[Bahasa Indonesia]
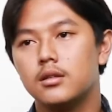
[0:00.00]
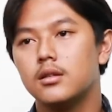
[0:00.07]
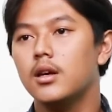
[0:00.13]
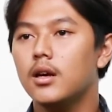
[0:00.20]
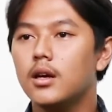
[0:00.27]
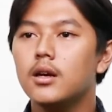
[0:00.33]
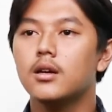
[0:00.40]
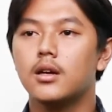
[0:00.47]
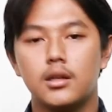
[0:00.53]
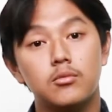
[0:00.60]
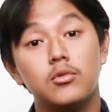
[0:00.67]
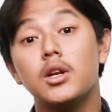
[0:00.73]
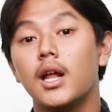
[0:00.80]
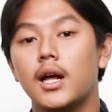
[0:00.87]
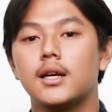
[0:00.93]
Ya,
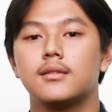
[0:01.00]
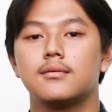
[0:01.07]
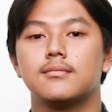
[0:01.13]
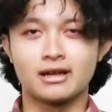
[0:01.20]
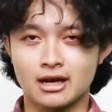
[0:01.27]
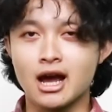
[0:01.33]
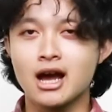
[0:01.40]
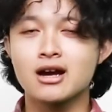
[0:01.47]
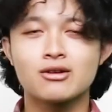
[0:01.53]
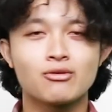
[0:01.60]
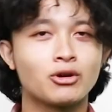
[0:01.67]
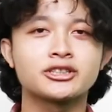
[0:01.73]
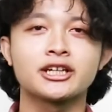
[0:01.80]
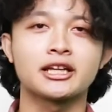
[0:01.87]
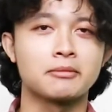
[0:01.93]
alhamdulillah. Enggak,
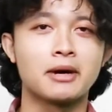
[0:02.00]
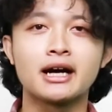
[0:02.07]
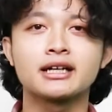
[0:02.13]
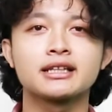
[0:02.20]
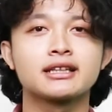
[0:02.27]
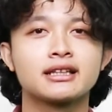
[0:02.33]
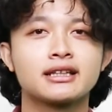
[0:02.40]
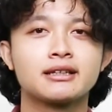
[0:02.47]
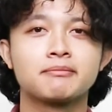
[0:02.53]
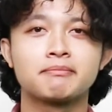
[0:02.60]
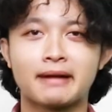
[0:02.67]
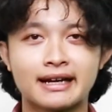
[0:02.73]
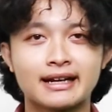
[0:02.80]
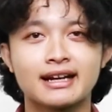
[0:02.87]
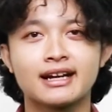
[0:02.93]
gue sehat banget.
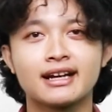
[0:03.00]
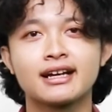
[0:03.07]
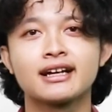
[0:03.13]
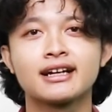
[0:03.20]
Parah.